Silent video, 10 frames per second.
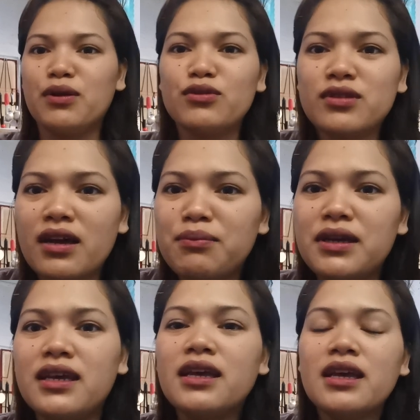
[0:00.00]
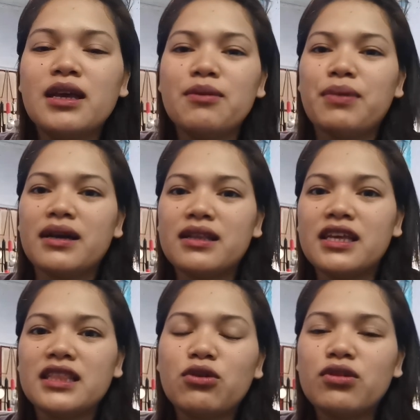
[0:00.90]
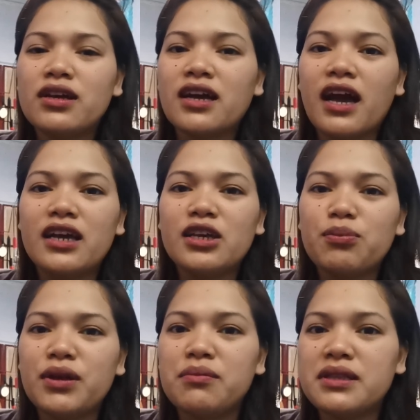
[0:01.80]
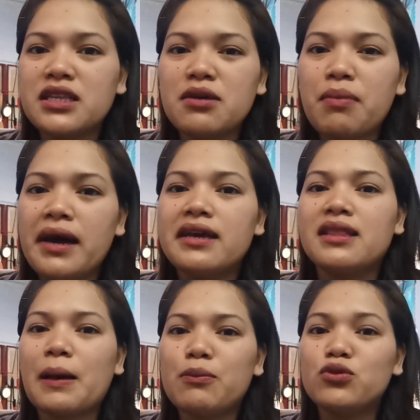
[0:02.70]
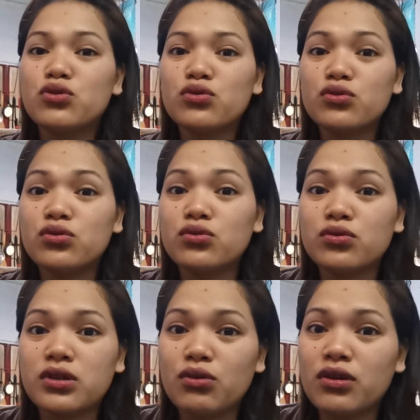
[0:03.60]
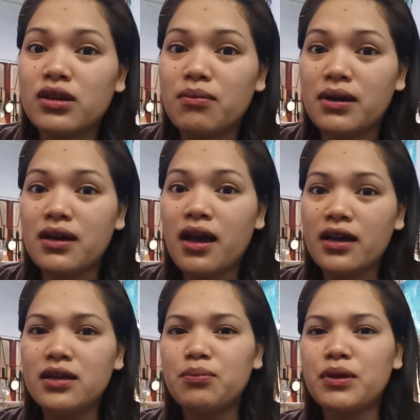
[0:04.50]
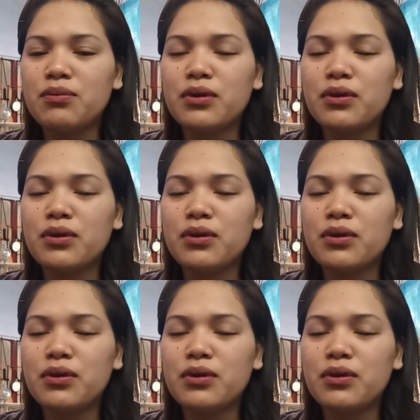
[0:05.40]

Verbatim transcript: Pero sabi, pag late daw nagkakangipin, matibay, tapos sunod-sunod daw yan na magkakangipin.